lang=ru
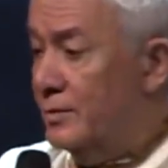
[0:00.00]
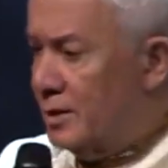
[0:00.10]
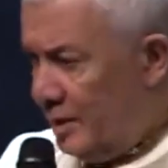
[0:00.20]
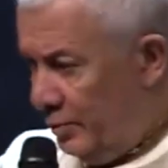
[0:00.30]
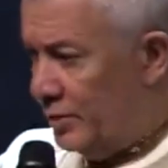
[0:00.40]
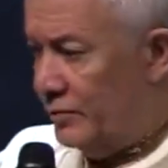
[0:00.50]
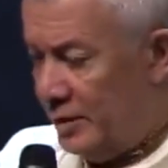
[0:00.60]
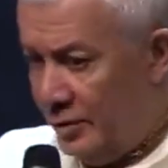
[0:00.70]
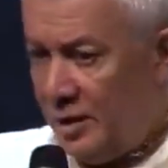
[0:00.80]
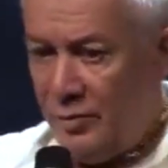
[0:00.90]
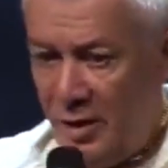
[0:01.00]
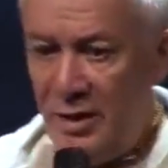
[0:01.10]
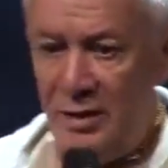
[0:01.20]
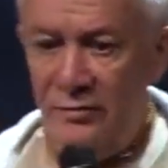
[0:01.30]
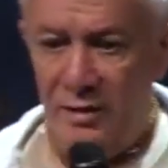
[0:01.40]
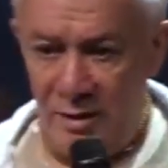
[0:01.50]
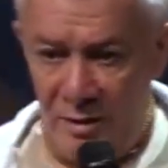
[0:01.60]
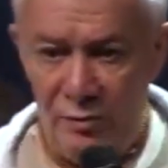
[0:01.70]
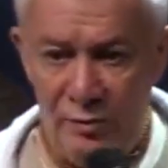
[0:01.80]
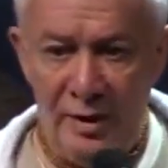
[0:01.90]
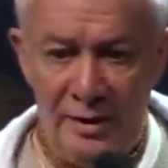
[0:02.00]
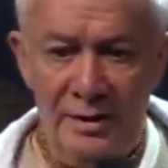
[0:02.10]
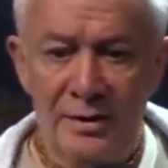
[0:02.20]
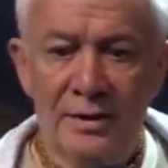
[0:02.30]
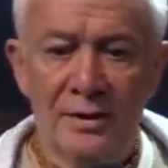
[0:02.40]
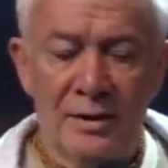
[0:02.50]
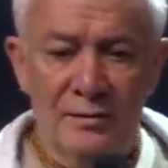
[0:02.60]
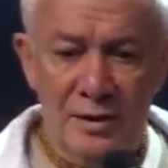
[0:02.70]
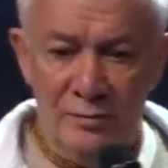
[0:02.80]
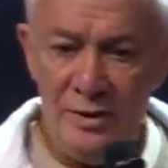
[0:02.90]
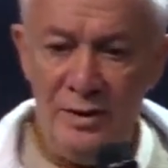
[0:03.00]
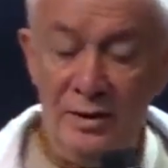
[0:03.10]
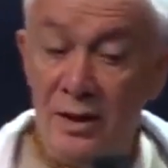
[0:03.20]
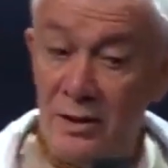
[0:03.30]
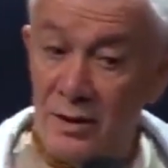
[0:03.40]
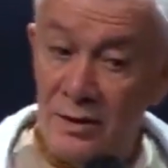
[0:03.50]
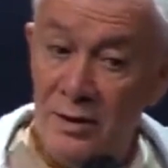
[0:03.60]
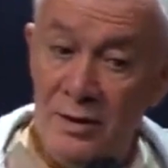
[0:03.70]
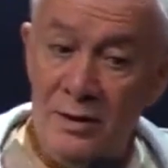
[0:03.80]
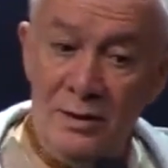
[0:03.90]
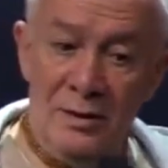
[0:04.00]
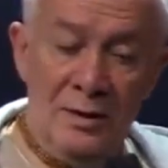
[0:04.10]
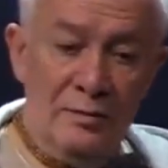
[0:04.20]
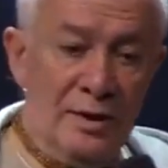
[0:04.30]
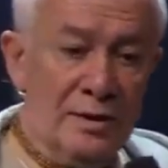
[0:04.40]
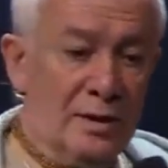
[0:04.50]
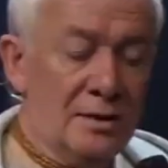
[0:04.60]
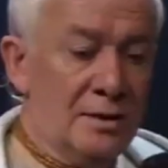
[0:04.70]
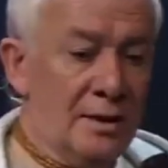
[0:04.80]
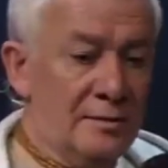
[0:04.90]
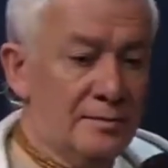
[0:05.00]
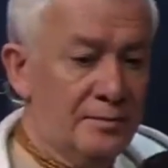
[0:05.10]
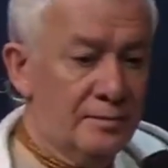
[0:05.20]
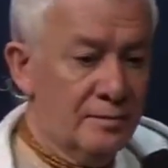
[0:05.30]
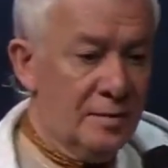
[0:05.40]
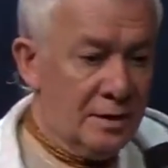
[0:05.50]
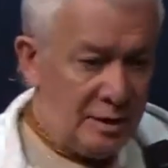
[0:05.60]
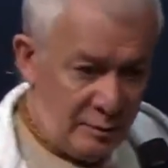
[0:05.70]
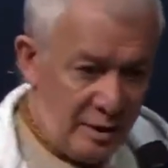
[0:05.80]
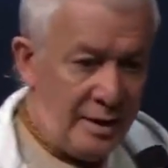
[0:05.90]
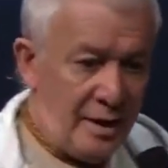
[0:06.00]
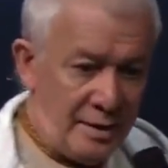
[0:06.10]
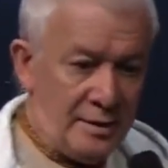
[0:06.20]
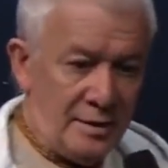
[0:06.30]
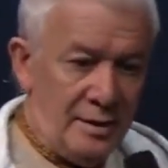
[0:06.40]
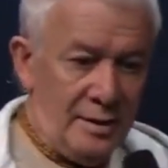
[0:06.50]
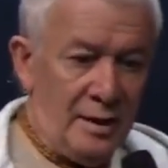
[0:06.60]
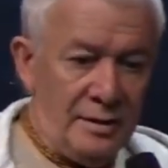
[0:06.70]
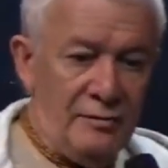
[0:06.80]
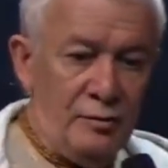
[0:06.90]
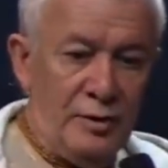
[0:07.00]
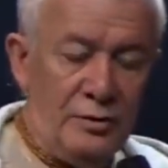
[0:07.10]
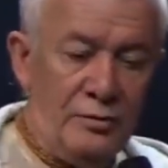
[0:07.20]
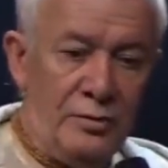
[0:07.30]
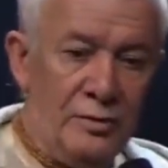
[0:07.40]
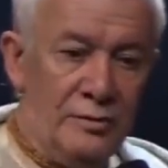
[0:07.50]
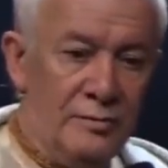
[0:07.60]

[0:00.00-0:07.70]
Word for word: Это описывается в Махабхарате, вся эта вот политика, там события, как это происходило. Цепная реакция, да, как это все происходит.